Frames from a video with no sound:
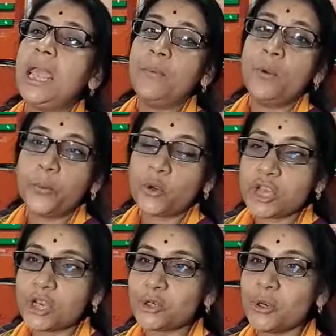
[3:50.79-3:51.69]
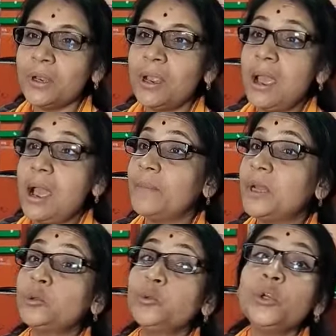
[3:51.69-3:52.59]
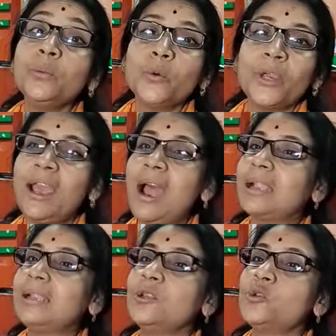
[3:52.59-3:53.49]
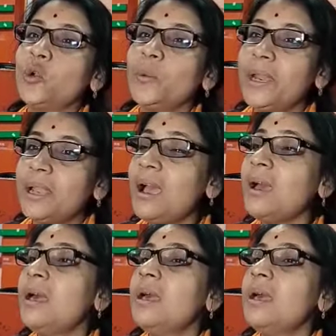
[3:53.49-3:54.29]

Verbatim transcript: এবং প্রশাসন আমরা দুই মুখে হাঁটলে চলবে না